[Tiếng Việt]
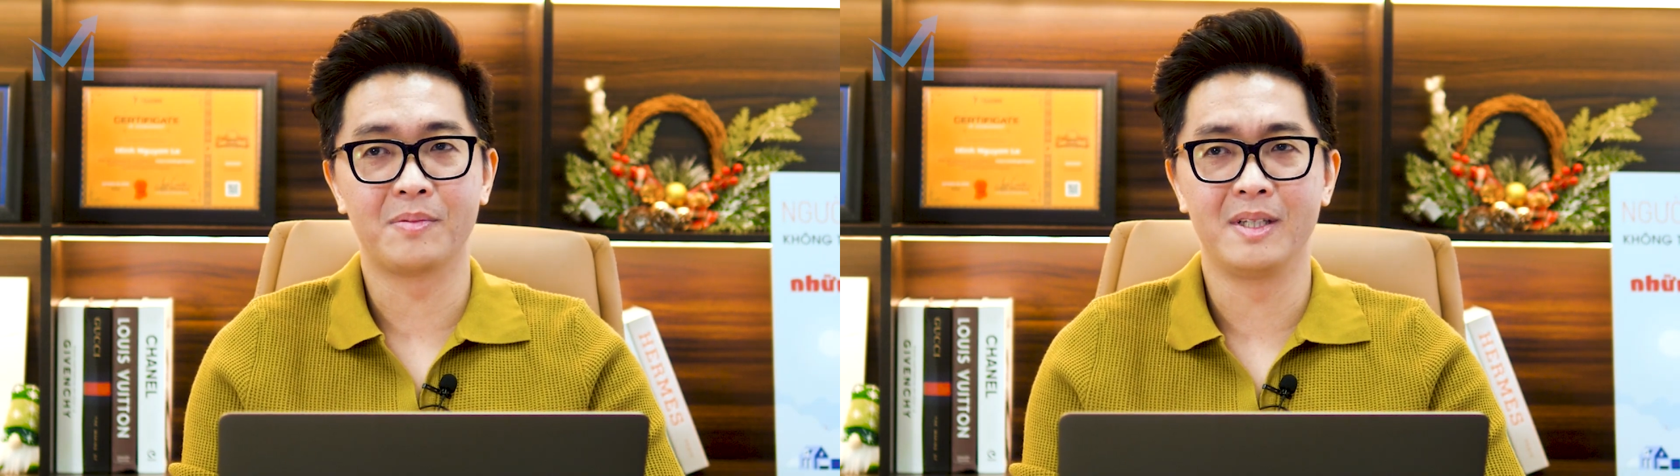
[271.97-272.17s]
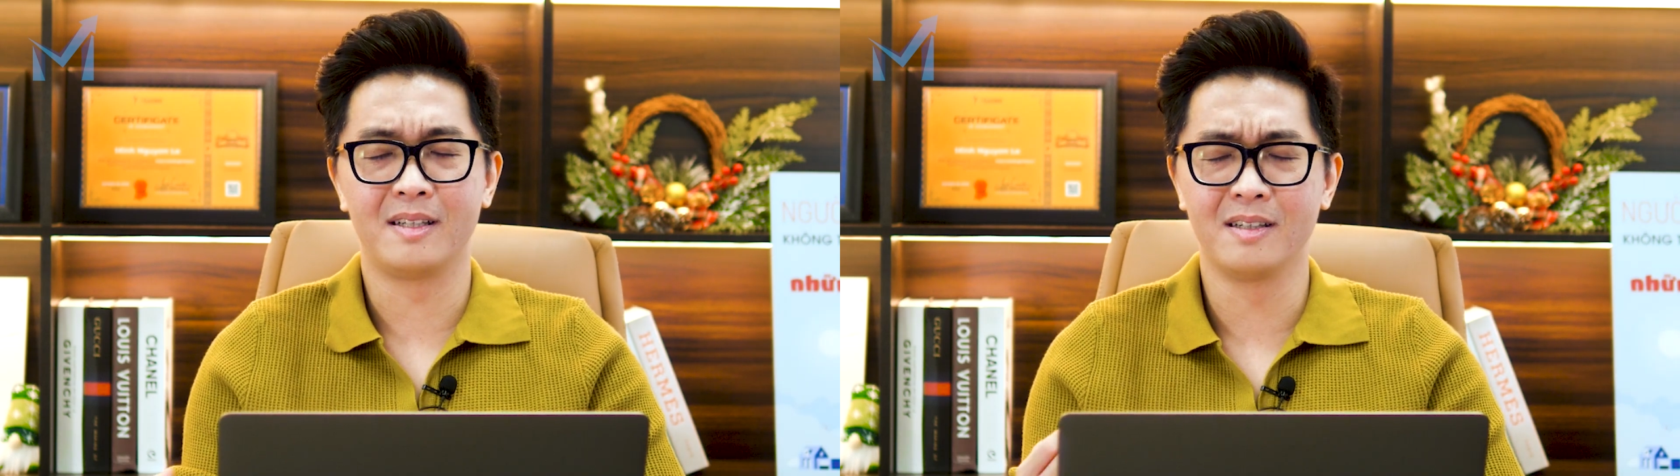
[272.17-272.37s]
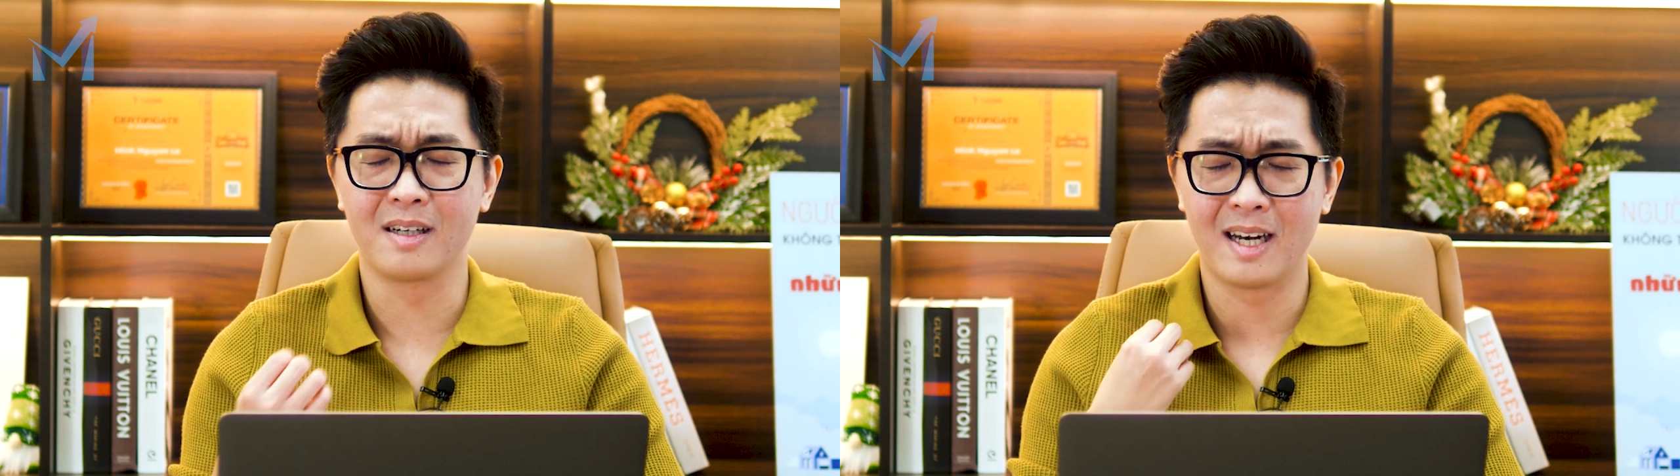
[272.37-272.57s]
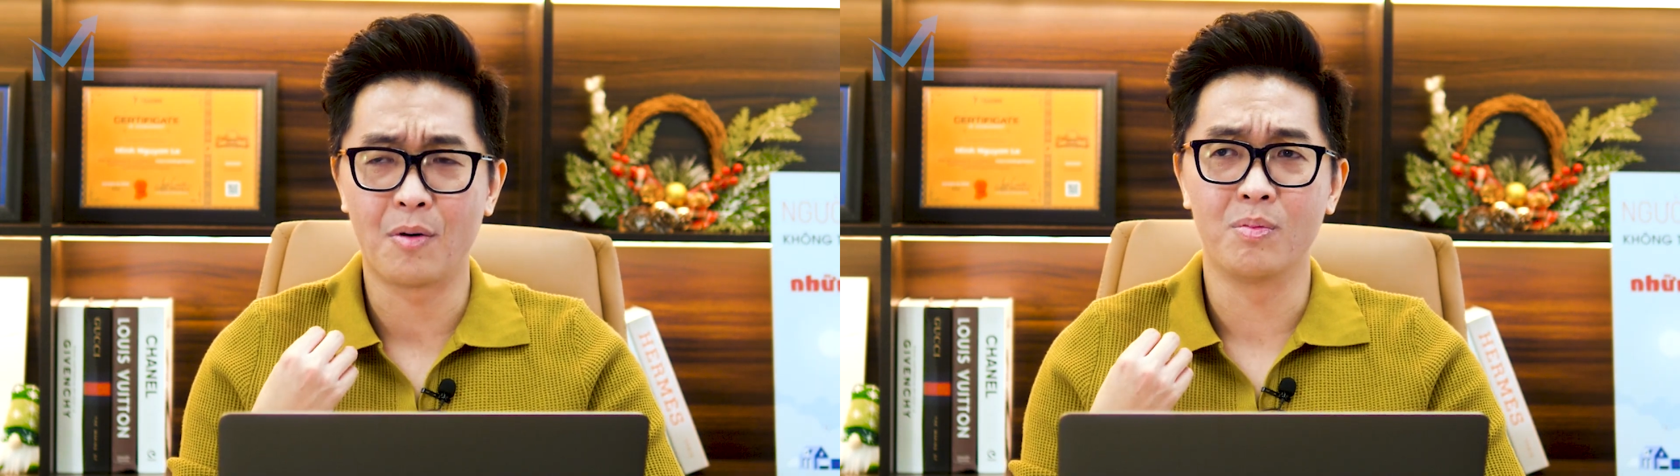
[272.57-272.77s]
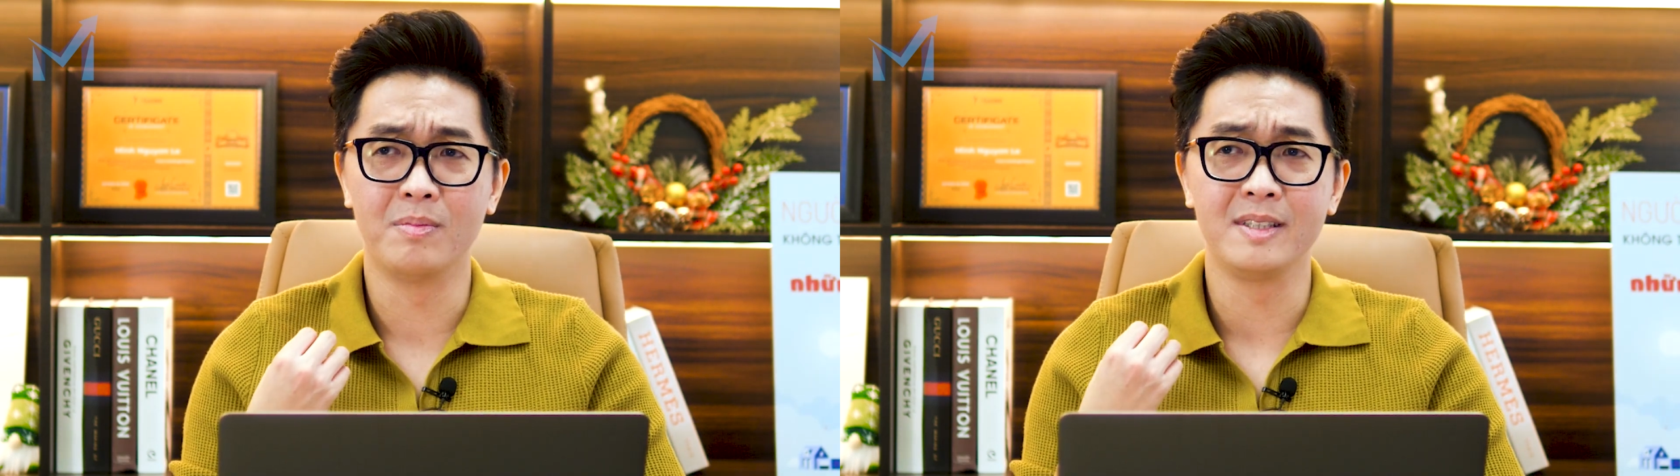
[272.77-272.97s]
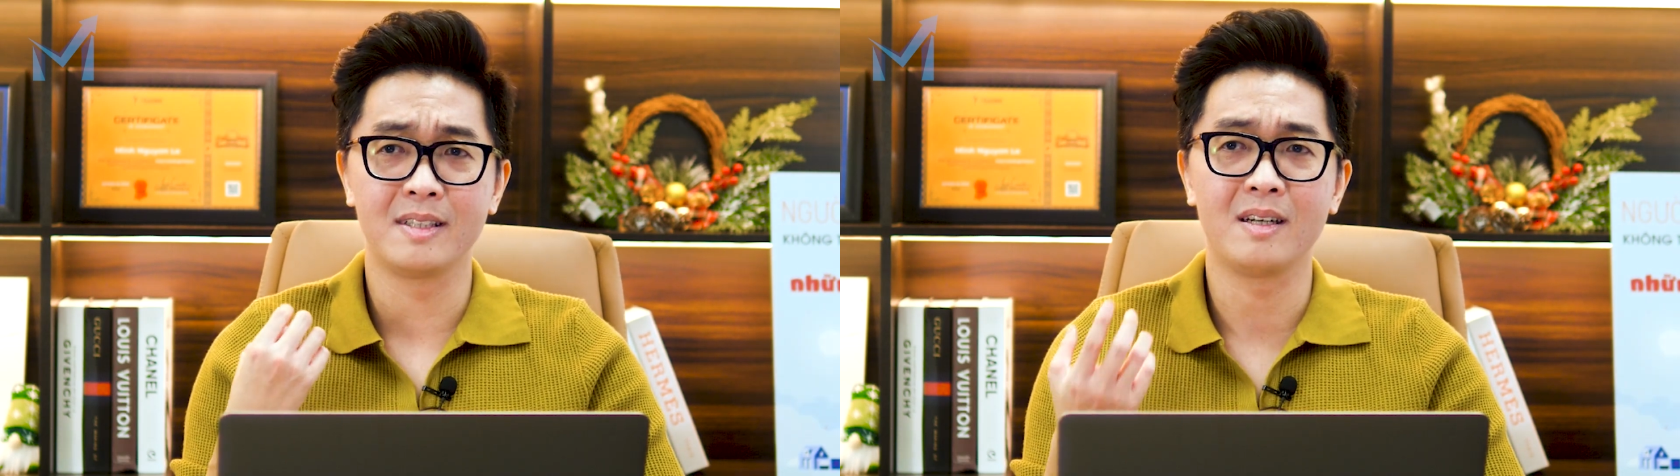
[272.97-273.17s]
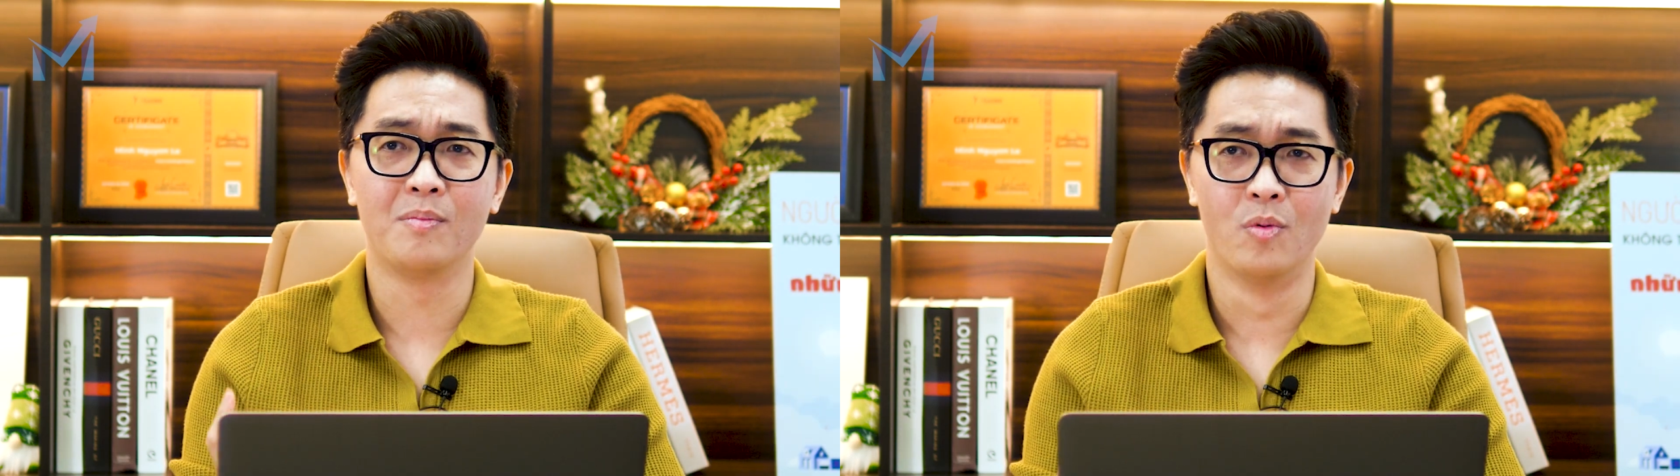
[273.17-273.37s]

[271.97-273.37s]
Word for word: cho mình thực lòng mình rất là